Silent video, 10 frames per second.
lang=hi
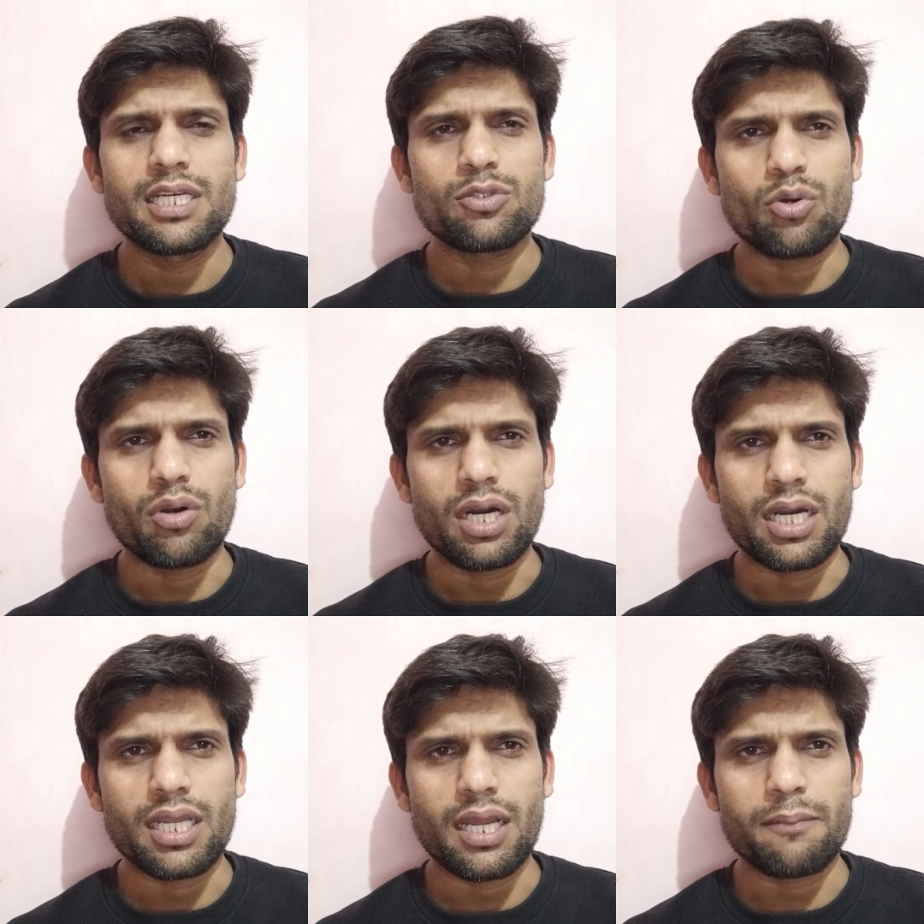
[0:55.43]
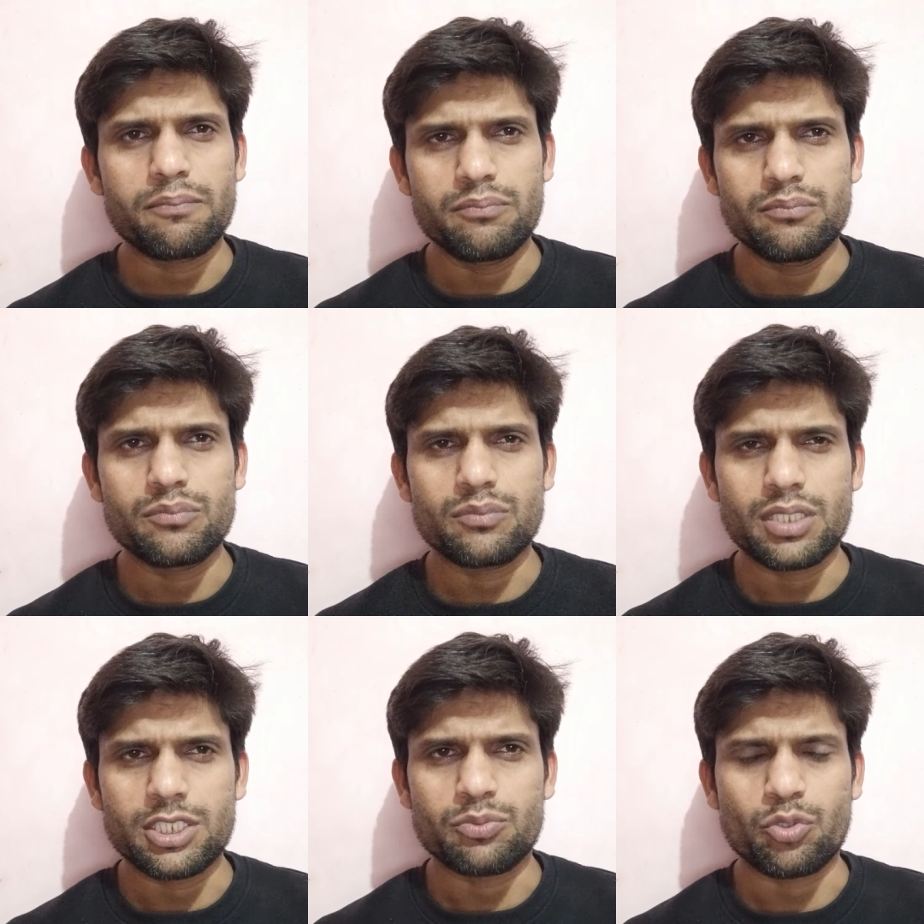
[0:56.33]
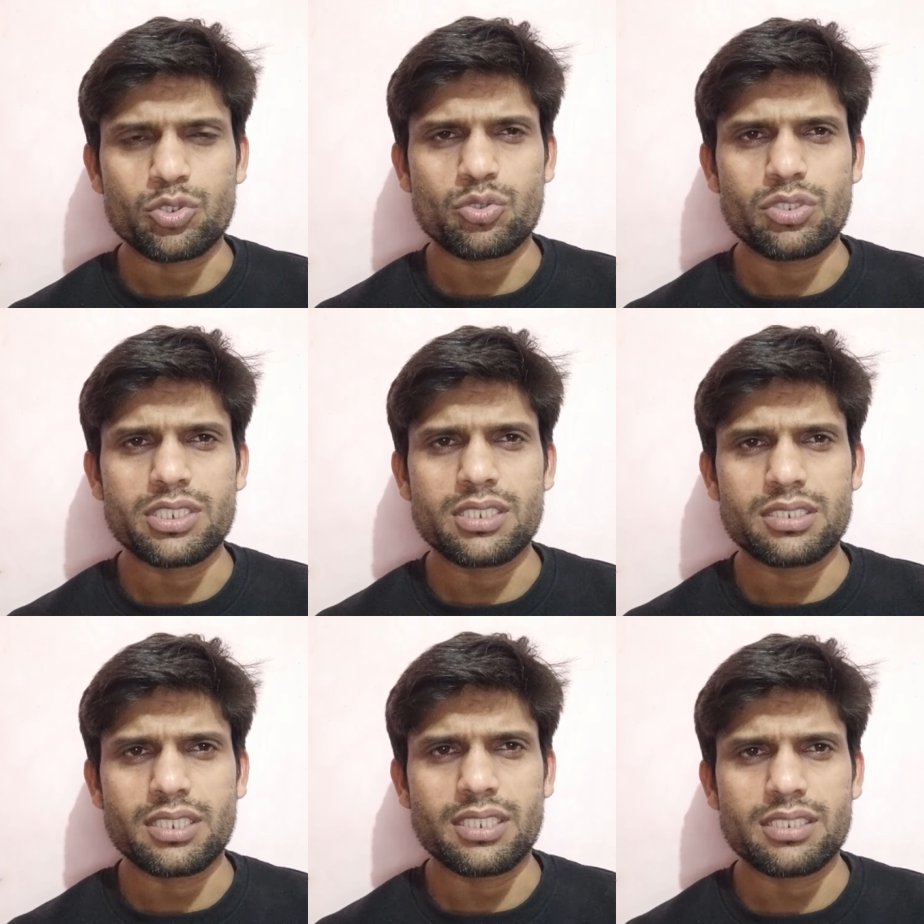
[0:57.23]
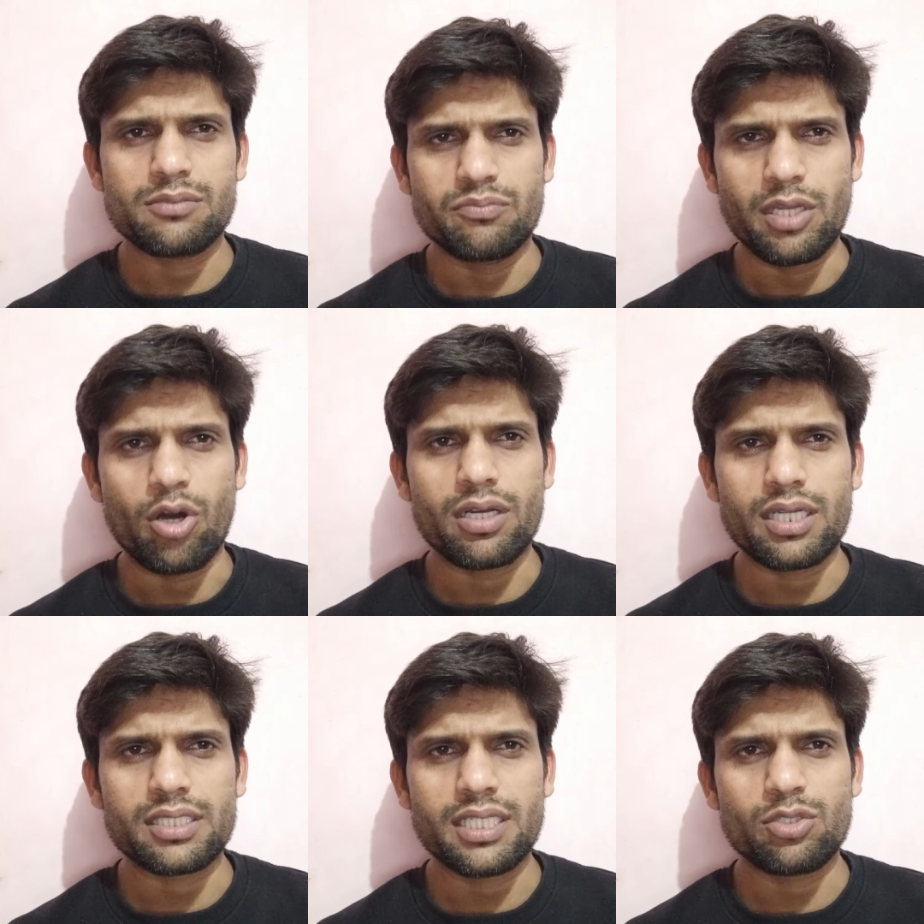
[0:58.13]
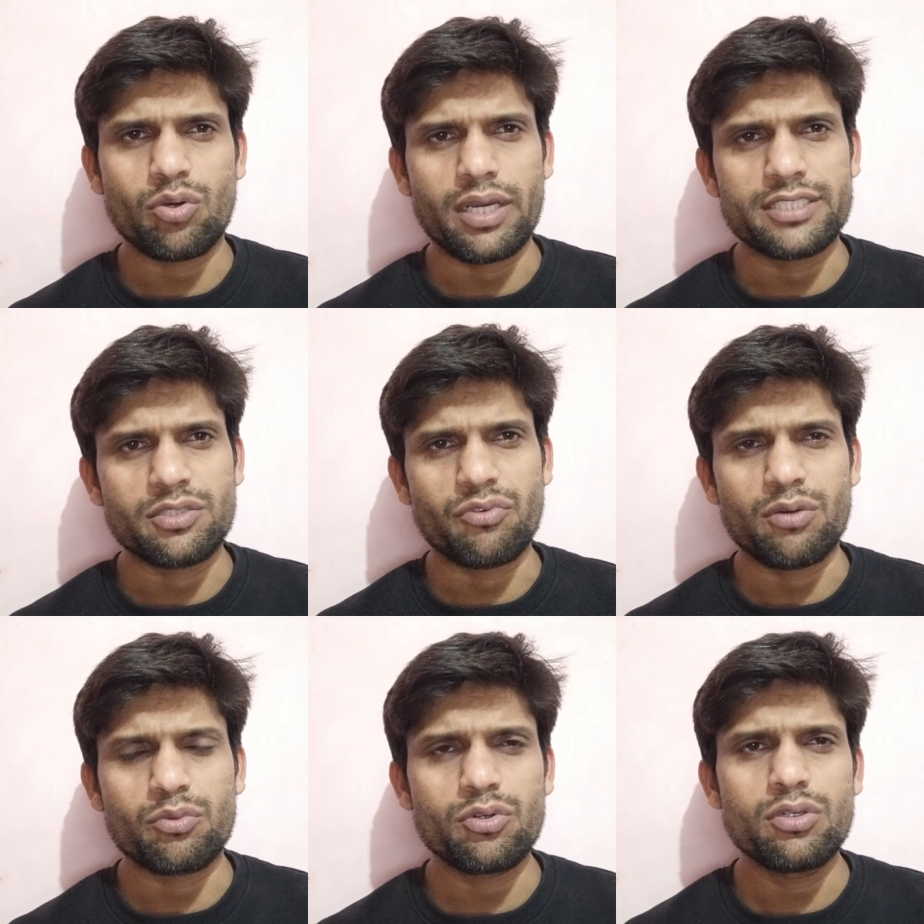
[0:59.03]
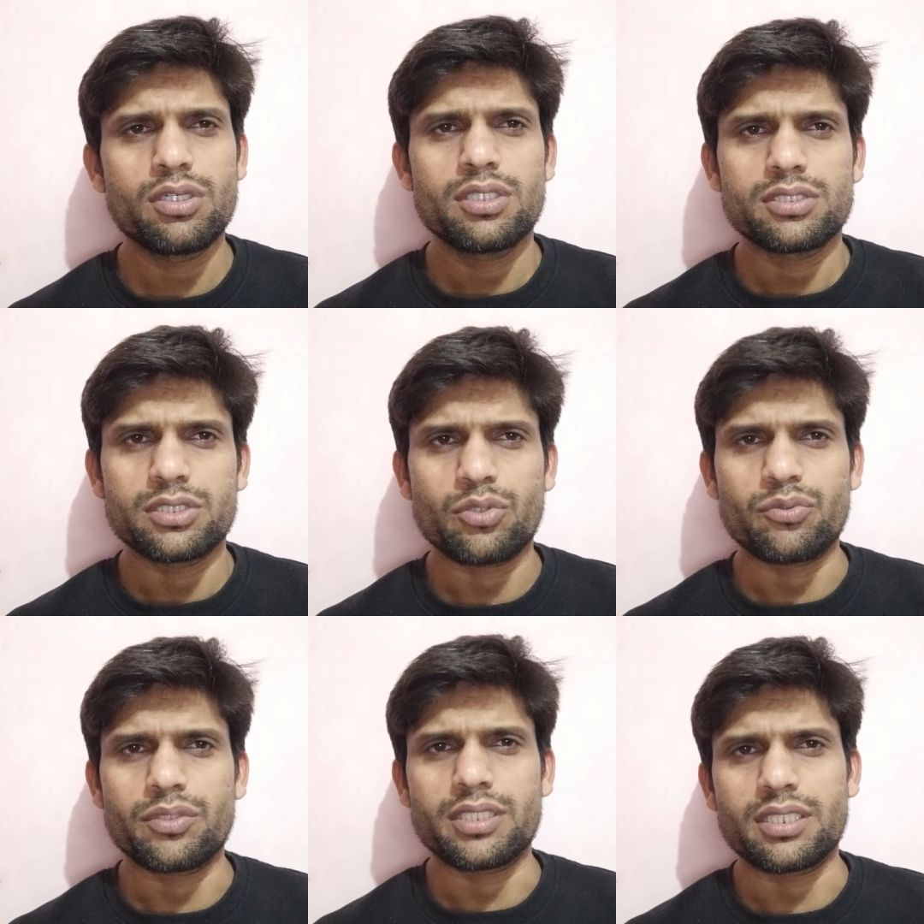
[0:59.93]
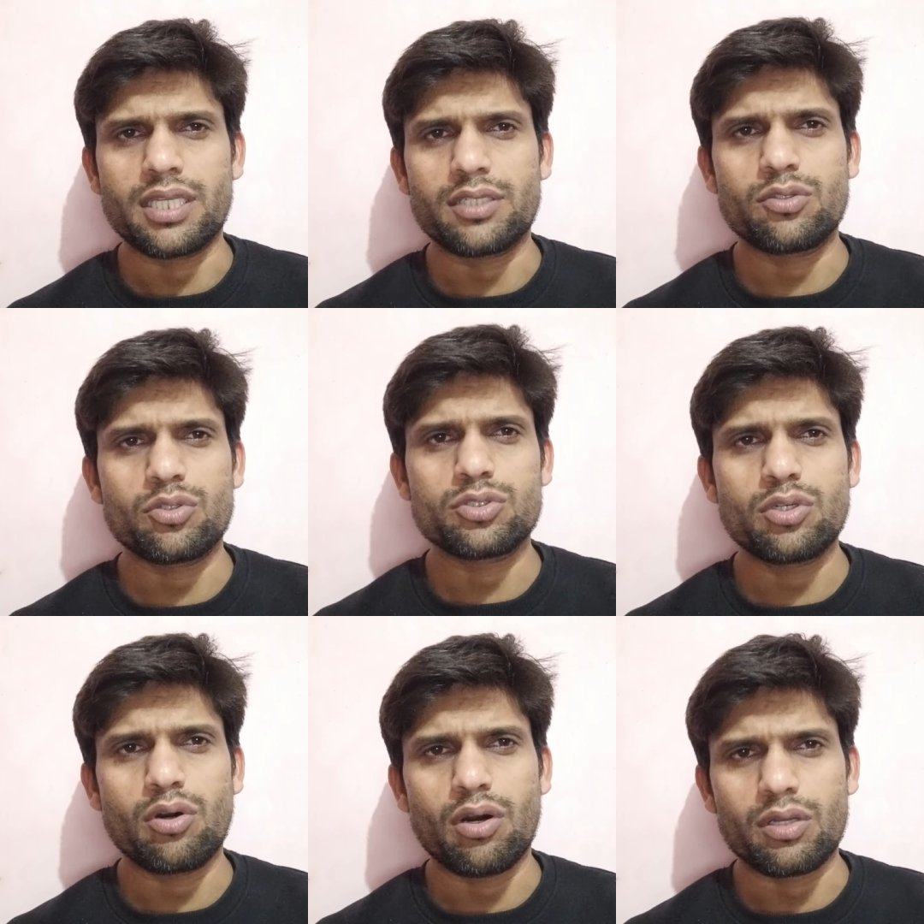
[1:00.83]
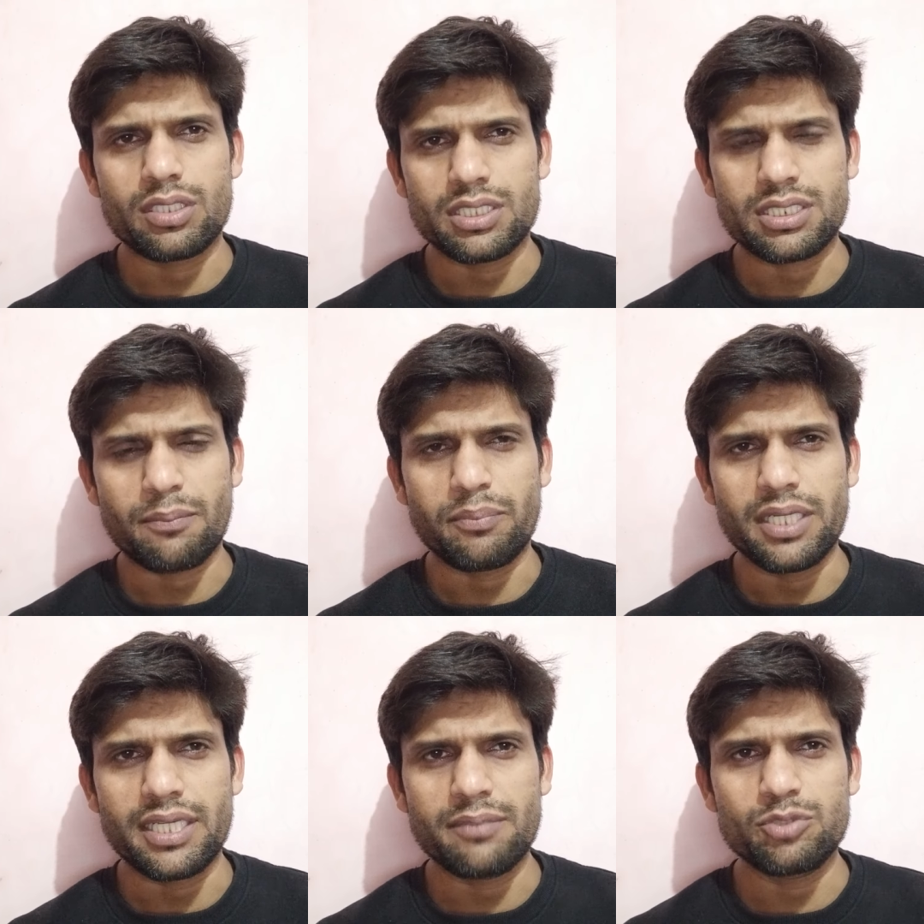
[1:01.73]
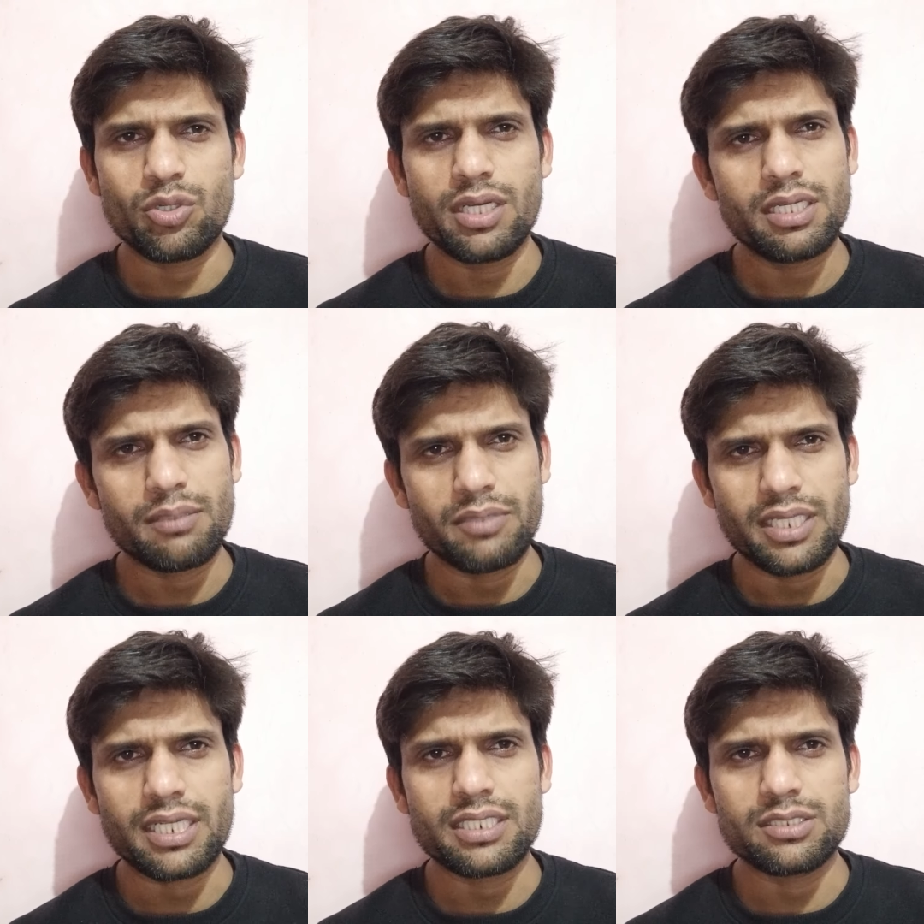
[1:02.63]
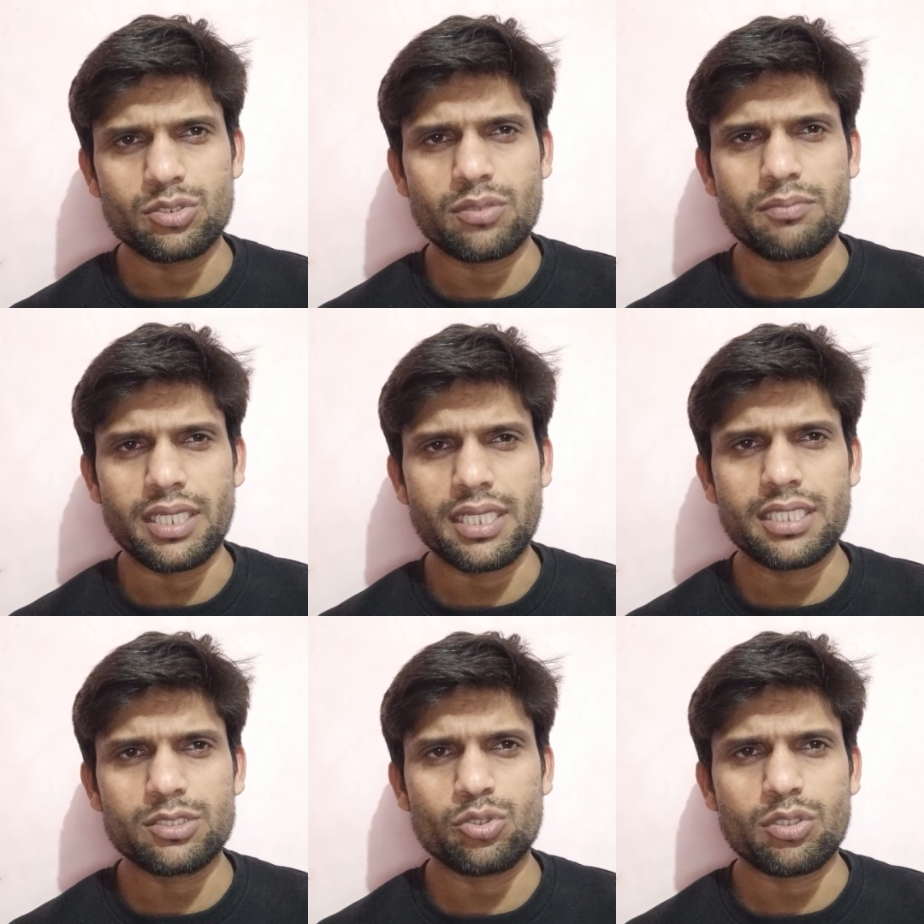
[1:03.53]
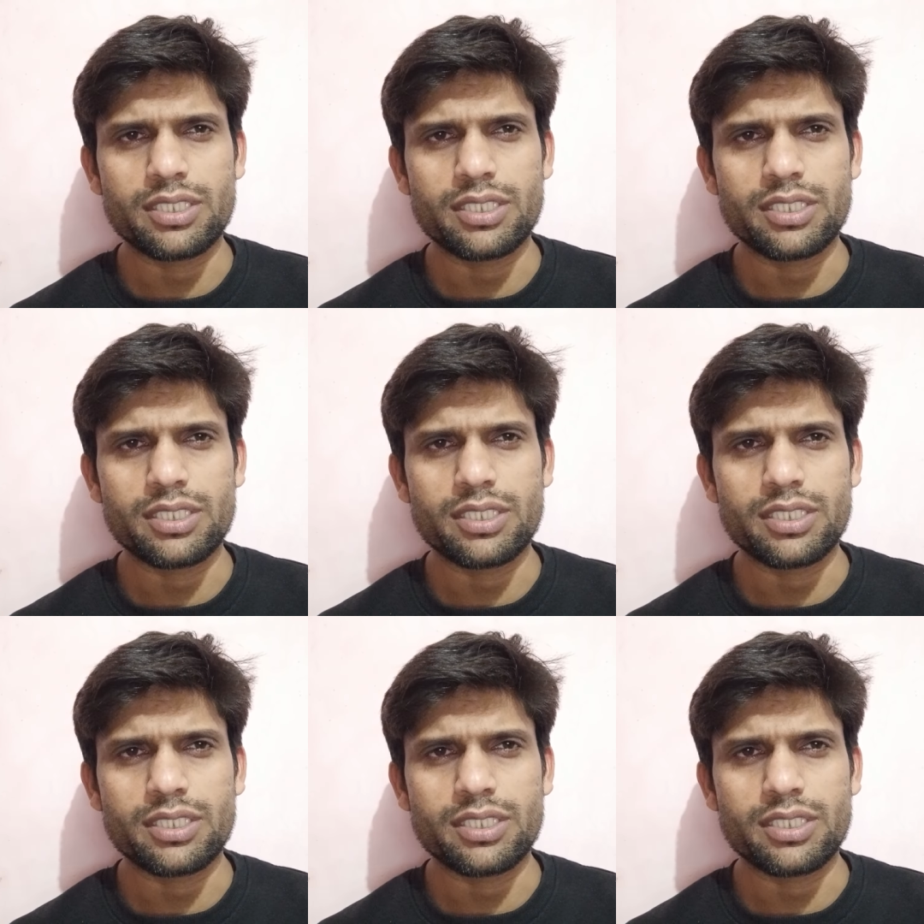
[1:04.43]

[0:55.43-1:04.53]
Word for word: तो अगर आप स्पोर्ट्स कोड से बिलोंग करते हैं तो ऐसे फॉर्म को जरूर रहिए थैंक यू दोस्तों और इसका पीडीएफ जो है मेरे जो मैंने जो